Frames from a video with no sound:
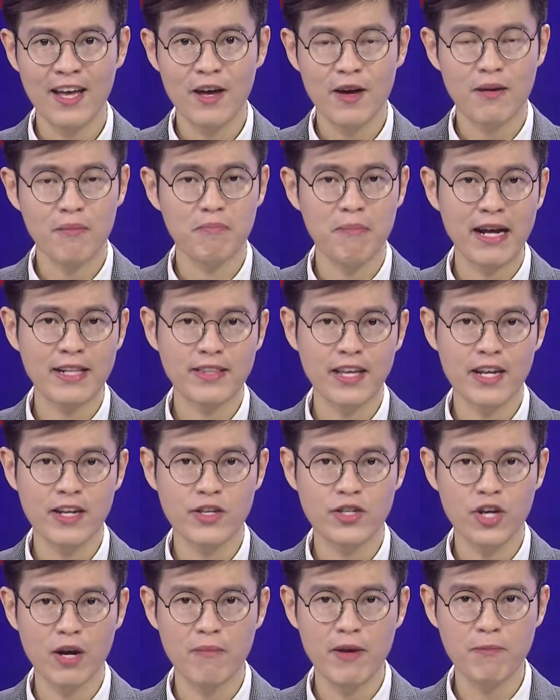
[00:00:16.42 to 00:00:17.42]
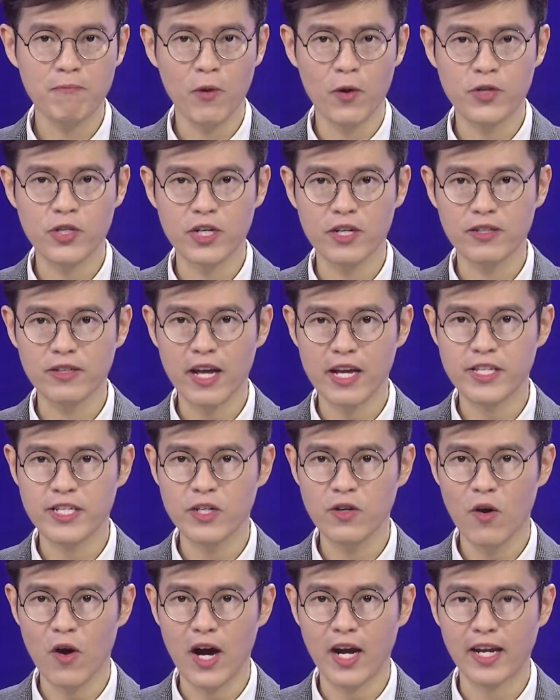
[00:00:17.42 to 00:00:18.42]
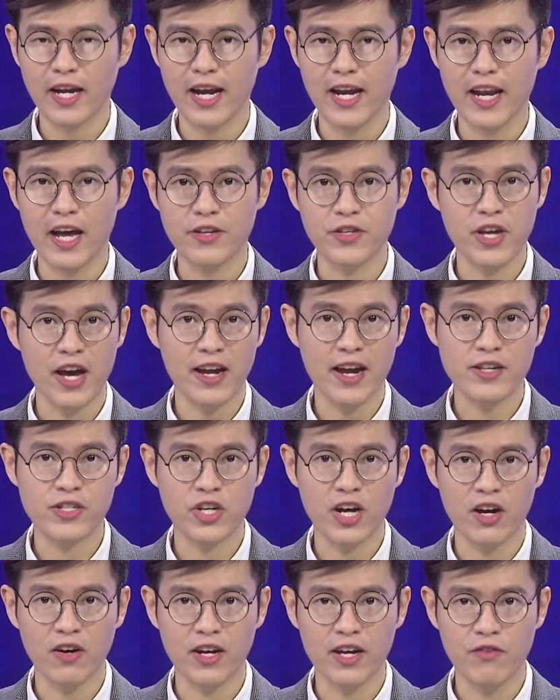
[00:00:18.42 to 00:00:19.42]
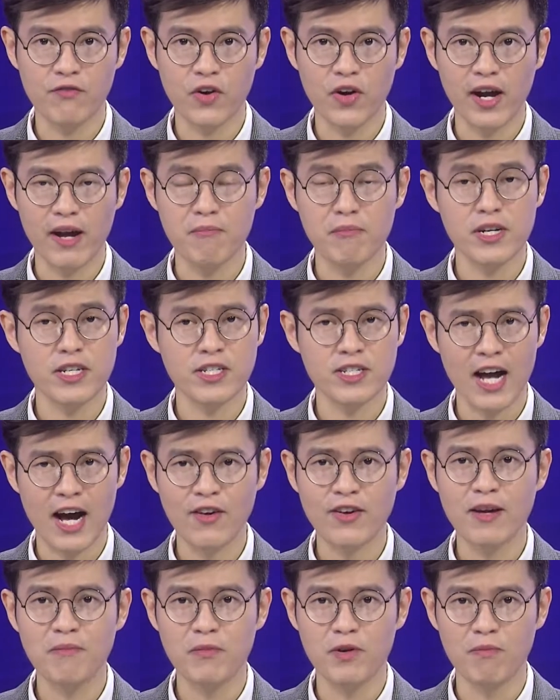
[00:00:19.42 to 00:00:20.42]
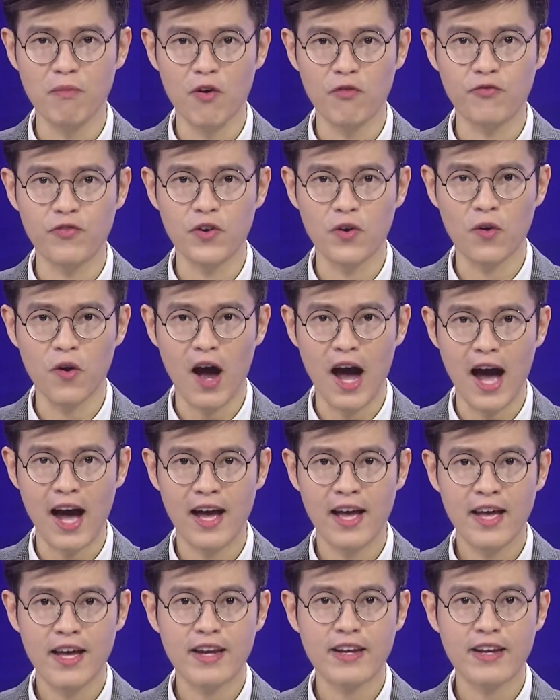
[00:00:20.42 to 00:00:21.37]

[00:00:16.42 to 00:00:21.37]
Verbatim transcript: Bản tin cho biết Bộ trưởng Tài chính Hoa Kỳ là Janet Yellen vào ngày 16 tháng 11 vừa qua